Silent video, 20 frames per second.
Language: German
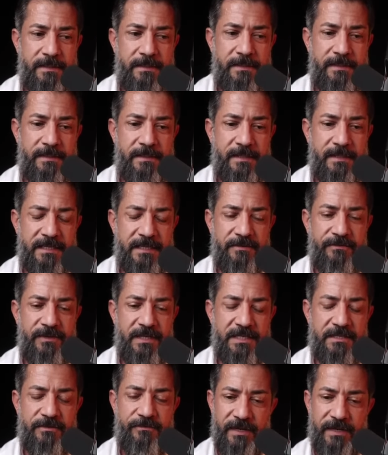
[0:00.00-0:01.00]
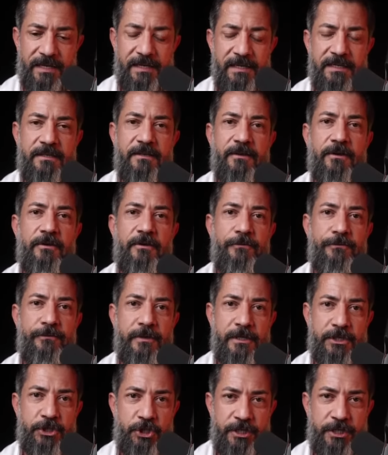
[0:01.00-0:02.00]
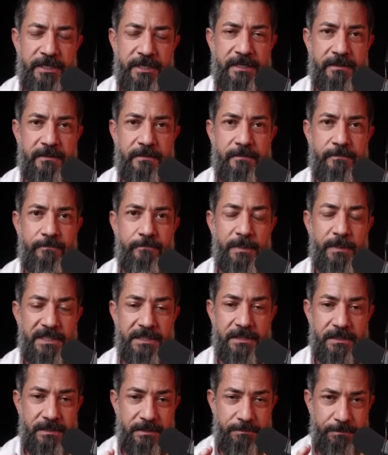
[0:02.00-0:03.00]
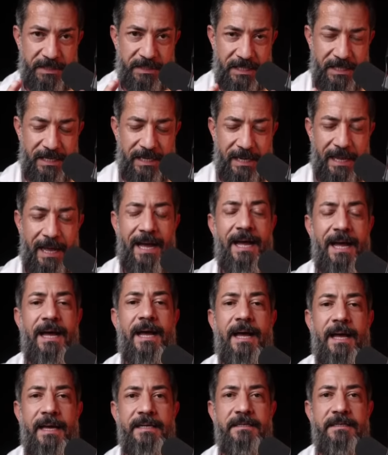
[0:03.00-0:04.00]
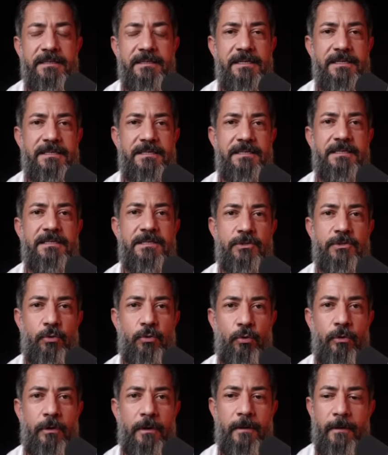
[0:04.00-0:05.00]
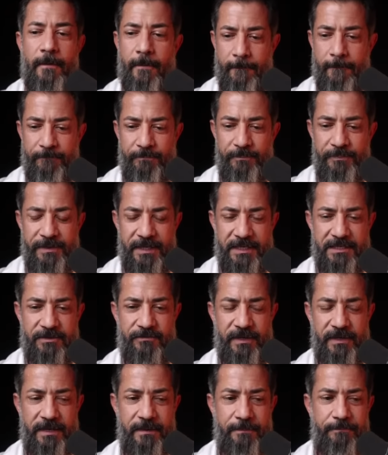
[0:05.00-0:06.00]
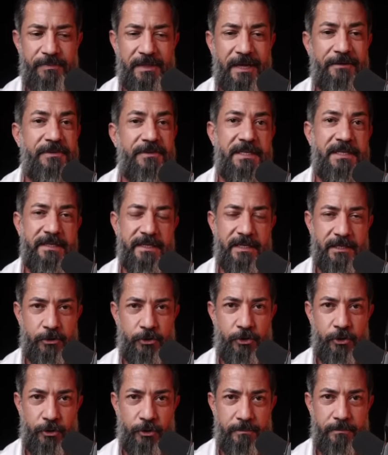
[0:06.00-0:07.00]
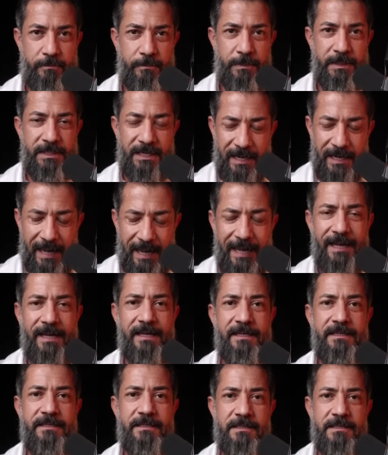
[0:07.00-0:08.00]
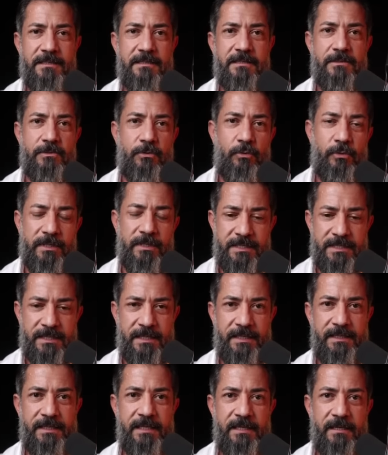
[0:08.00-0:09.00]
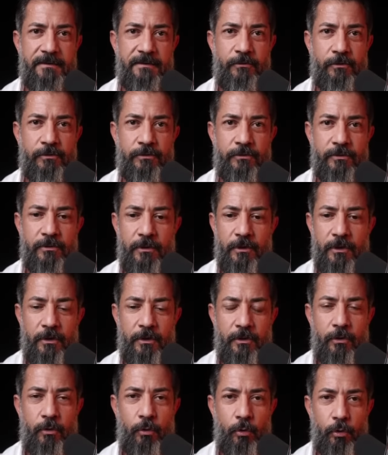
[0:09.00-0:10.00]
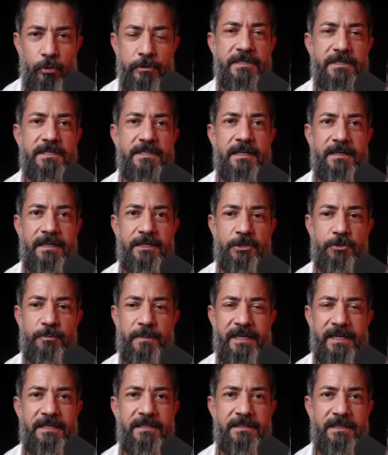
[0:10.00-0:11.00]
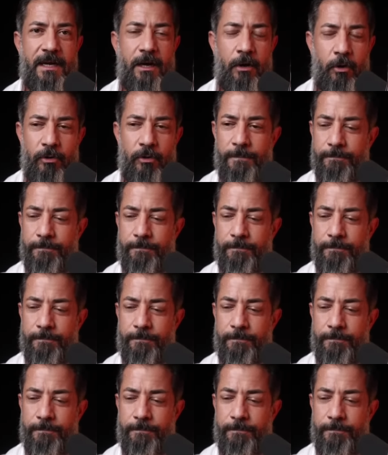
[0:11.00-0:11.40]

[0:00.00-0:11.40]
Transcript: dass wir es wirklich verstehen. Mit, mit Klarheit ist es so, dass wir navigieren können. Mit Klarheit ist es so, dass jeder von uns dann entsprechend auch